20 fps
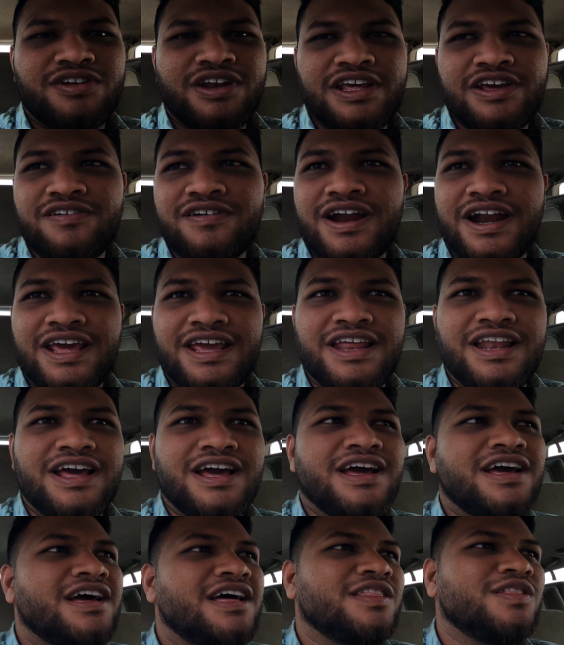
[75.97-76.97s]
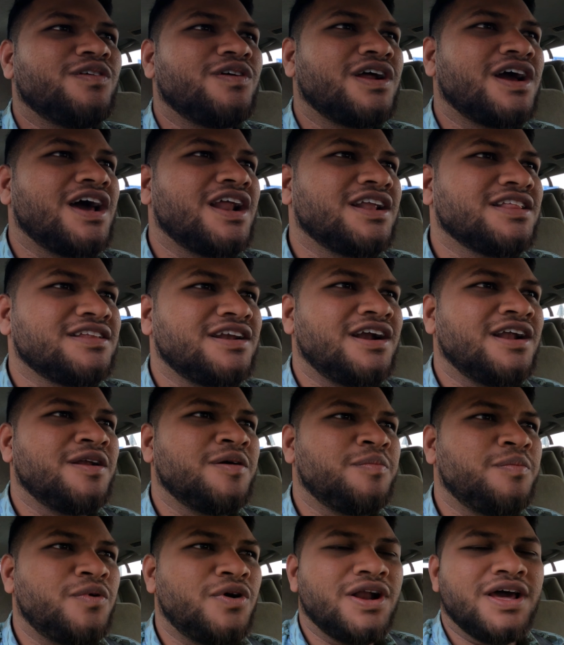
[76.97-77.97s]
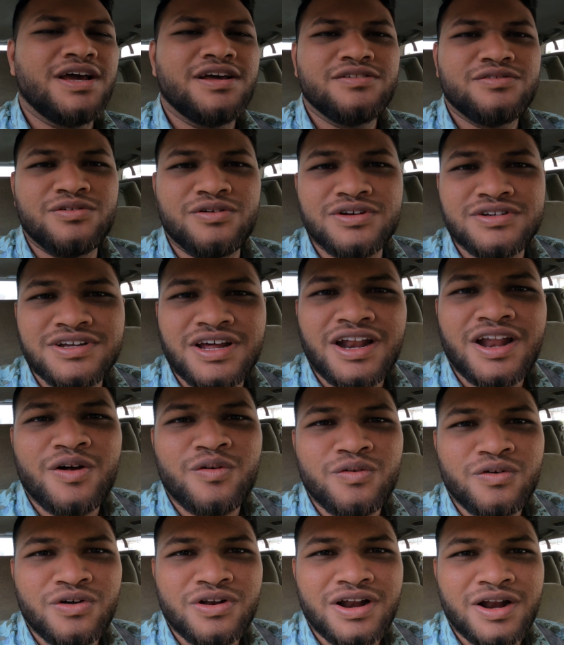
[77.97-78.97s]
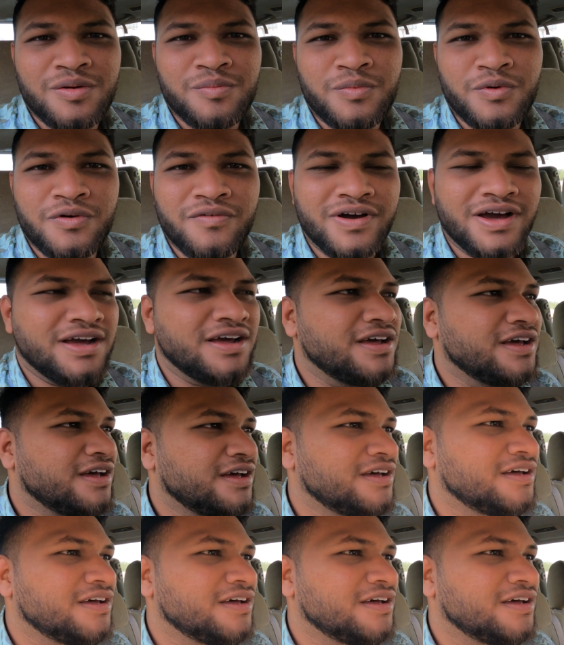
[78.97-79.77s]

லீவ் கிடைக்கல அந்த ஒரு காரணத்தினால நான் போகல ஸோ ஒன்று ஒரு நாள் போவேன்